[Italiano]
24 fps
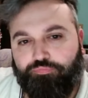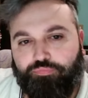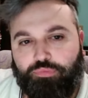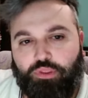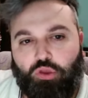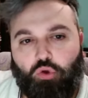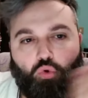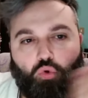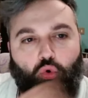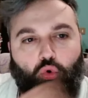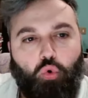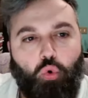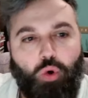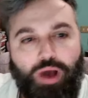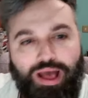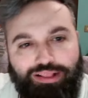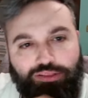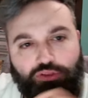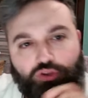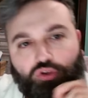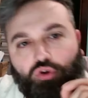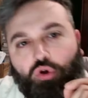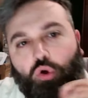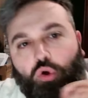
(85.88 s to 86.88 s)

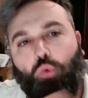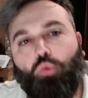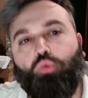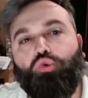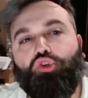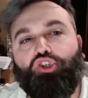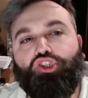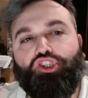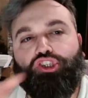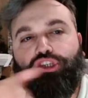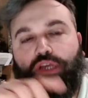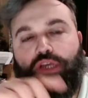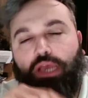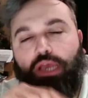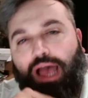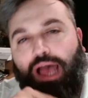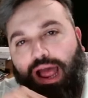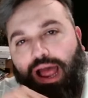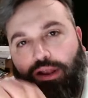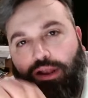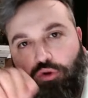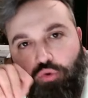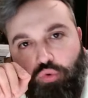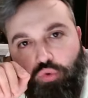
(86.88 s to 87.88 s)
quando uscì
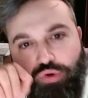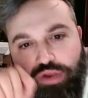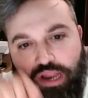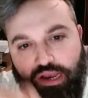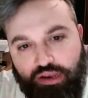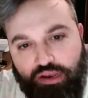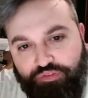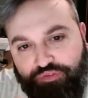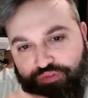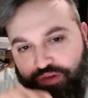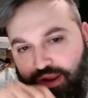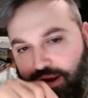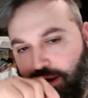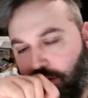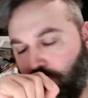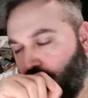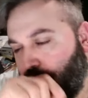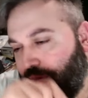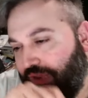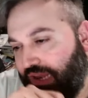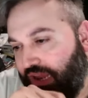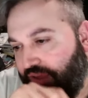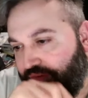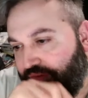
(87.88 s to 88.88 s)
alcuni anni fa, nel
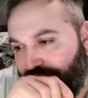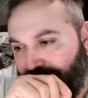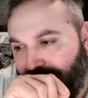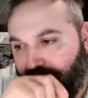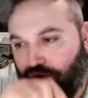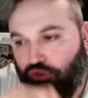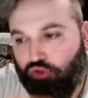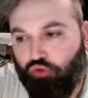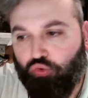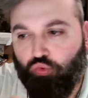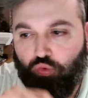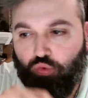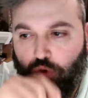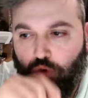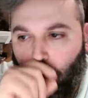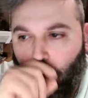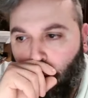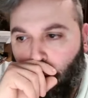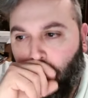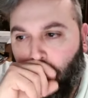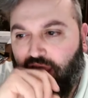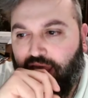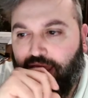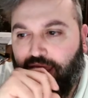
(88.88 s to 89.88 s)

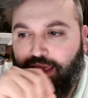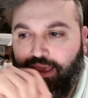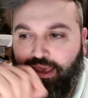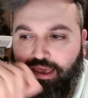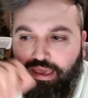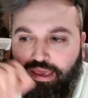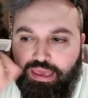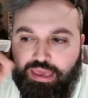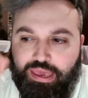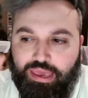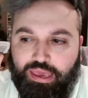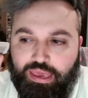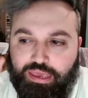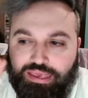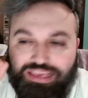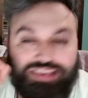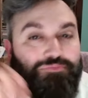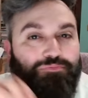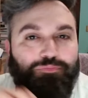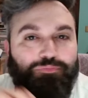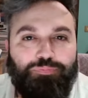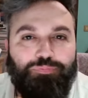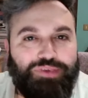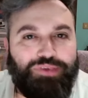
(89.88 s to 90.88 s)
2021, e
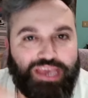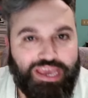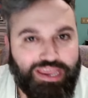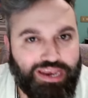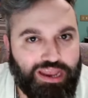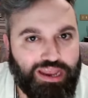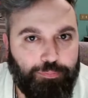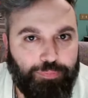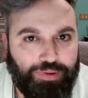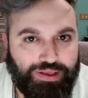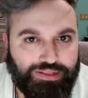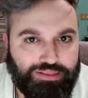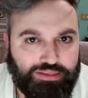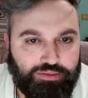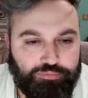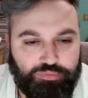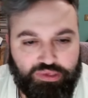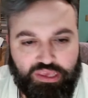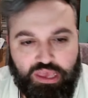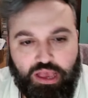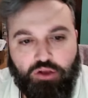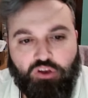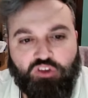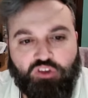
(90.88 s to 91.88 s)
in piena
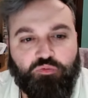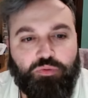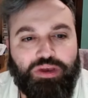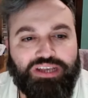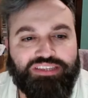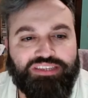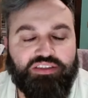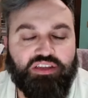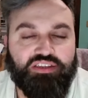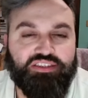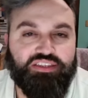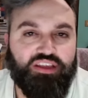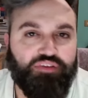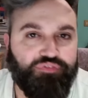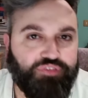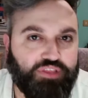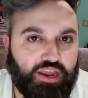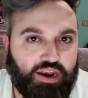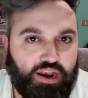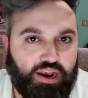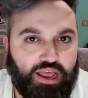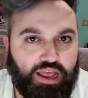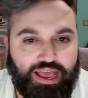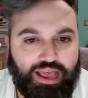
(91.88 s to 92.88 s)
pandemia, Ghostbusters
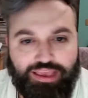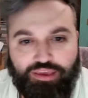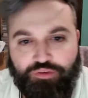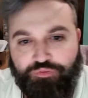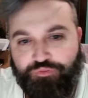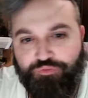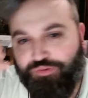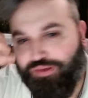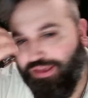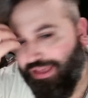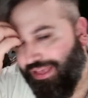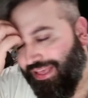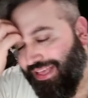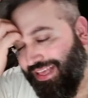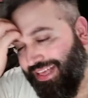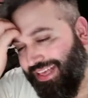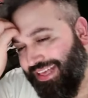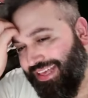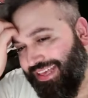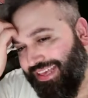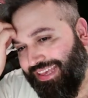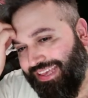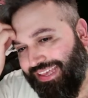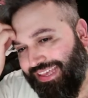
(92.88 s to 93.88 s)
Afterlife,
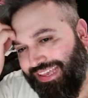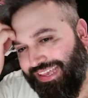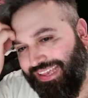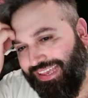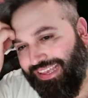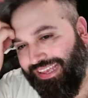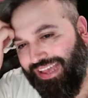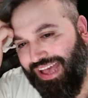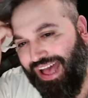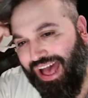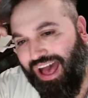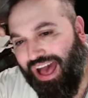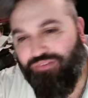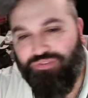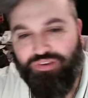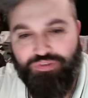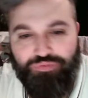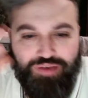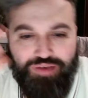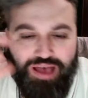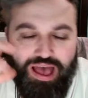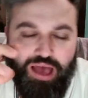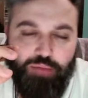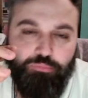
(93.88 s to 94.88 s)

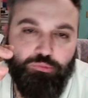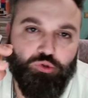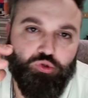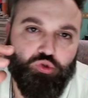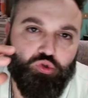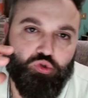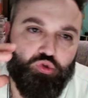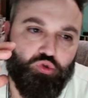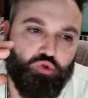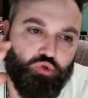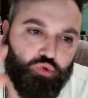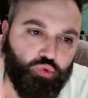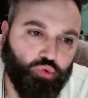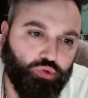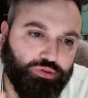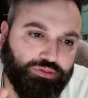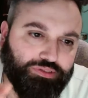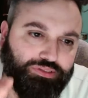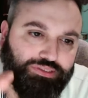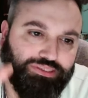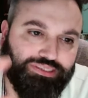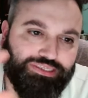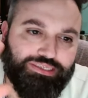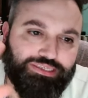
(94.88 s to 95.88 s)
avevamo
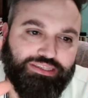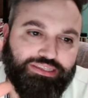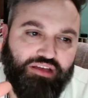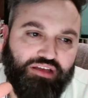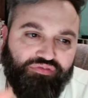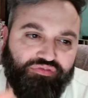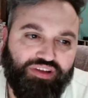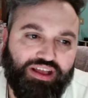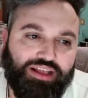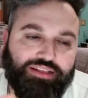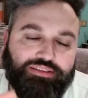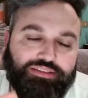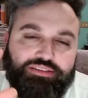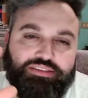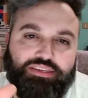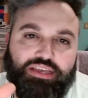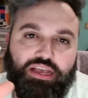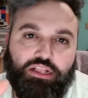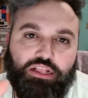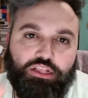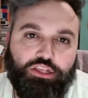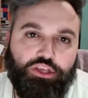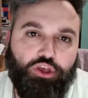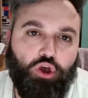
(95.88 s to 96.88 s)
tutti davanti
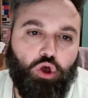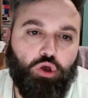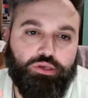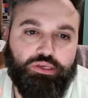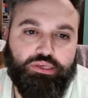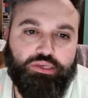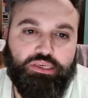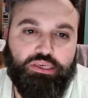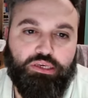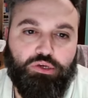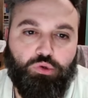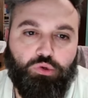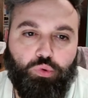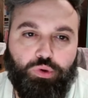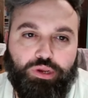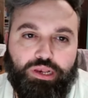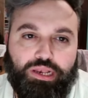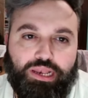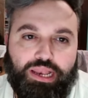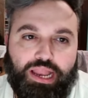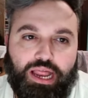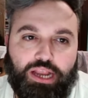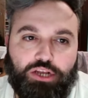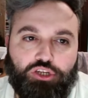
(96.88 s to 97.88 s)
agli occhi
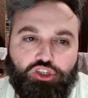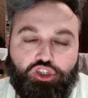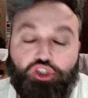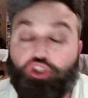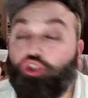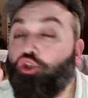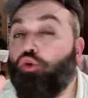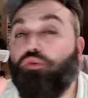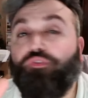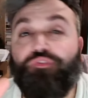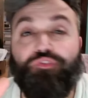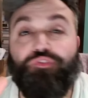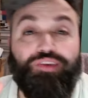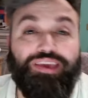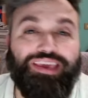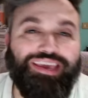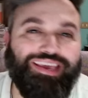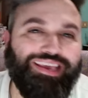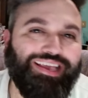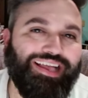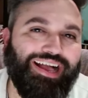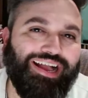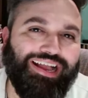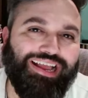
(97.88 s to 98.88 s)
quella
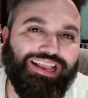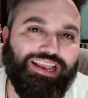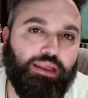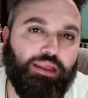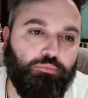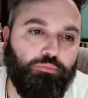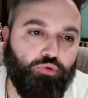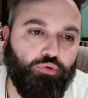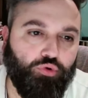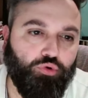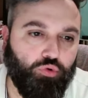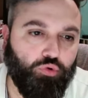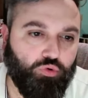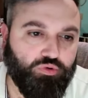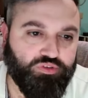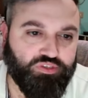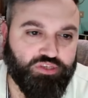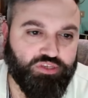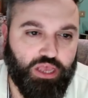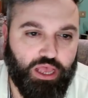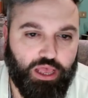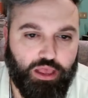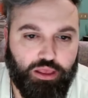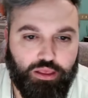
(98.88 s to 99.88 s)
ciofeca
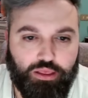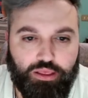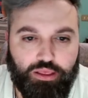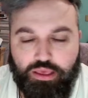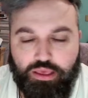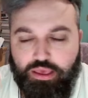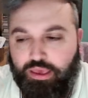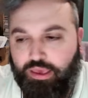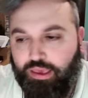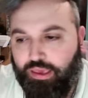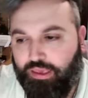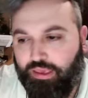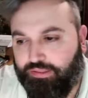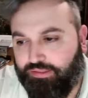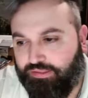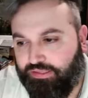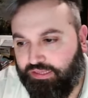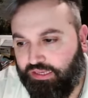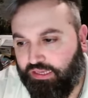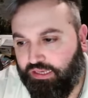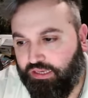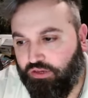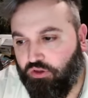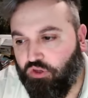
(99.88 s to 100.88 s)
clamorosa
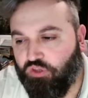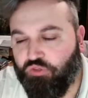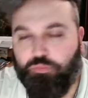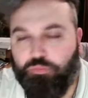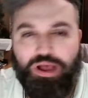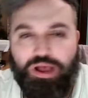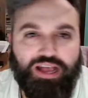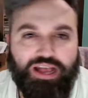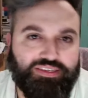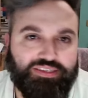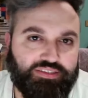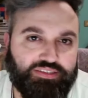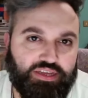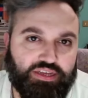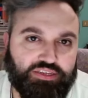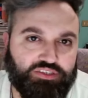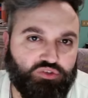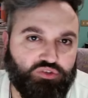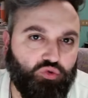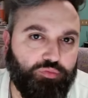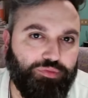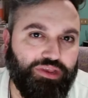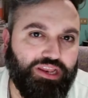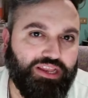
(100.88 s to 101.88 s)
di
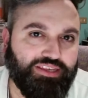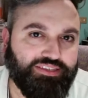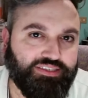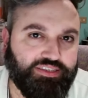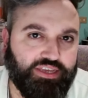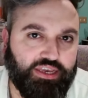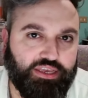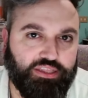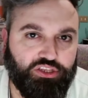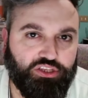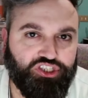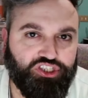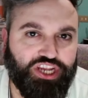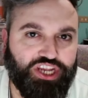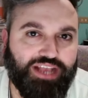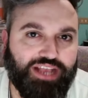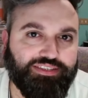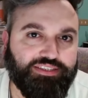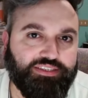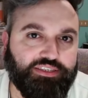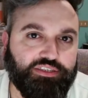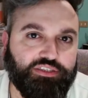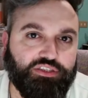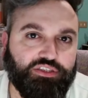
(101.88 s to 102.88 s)
Ghostbusters 2016
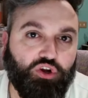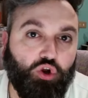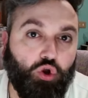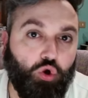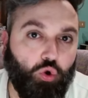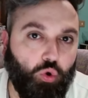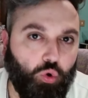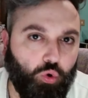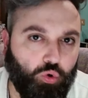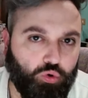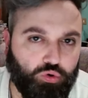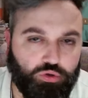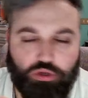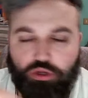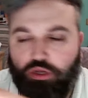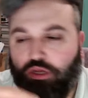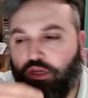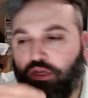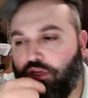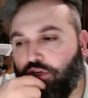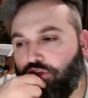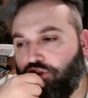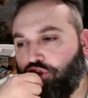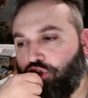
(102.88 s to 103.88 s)
Answer the Call,
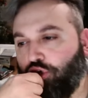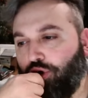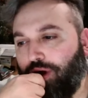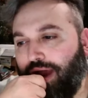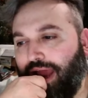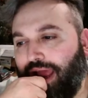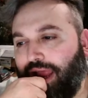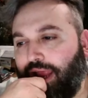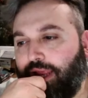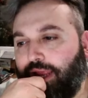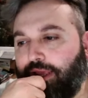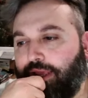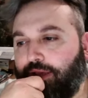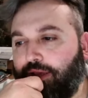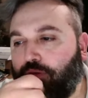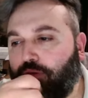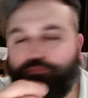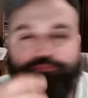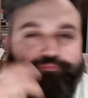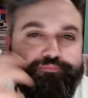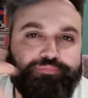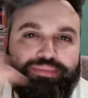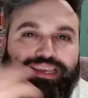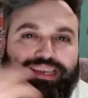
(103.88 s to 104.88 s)
cioè
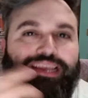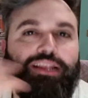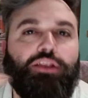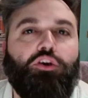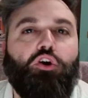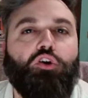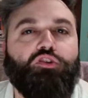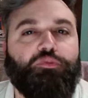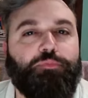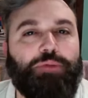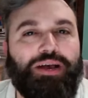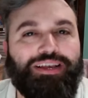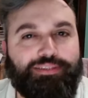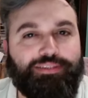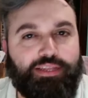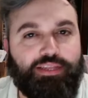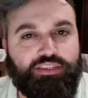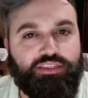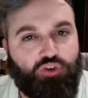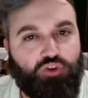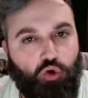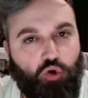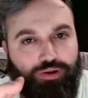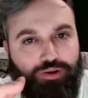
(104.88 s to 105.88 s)
il
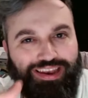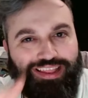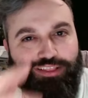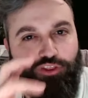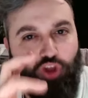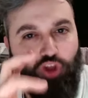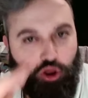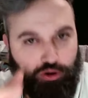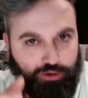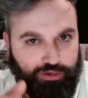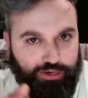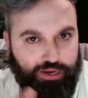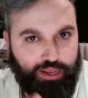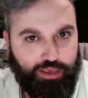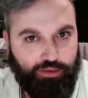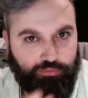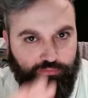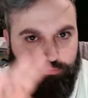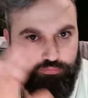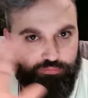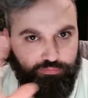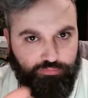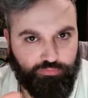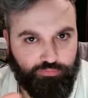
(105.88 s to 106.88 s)
Ghostbusters con le donne,
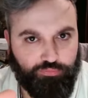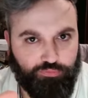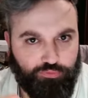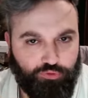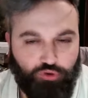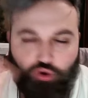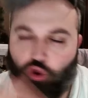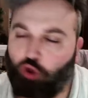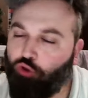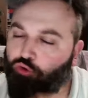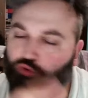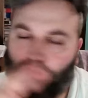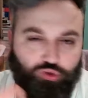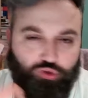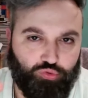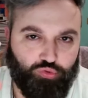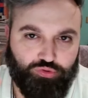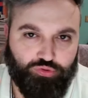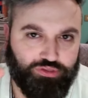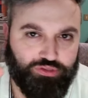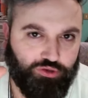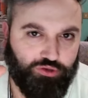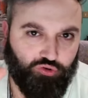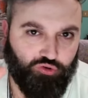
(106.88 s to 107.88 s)
noto a
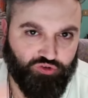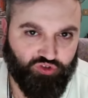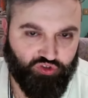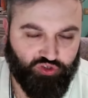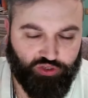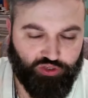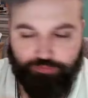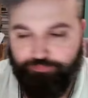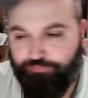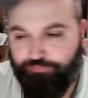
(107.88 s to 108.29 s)
tutti così.